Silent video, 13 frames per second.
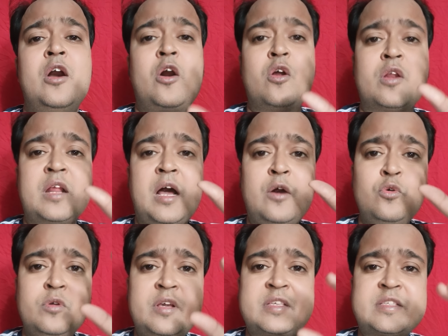और
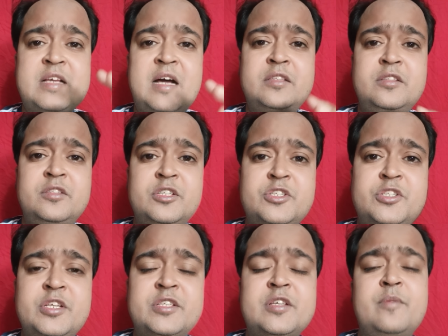राहु के साथ
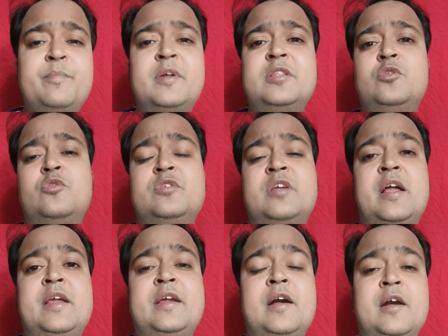दृष्टि संबंध हो
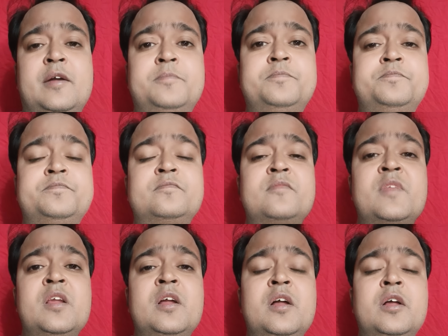जाएगा
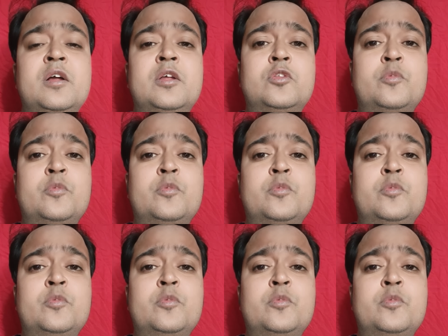तो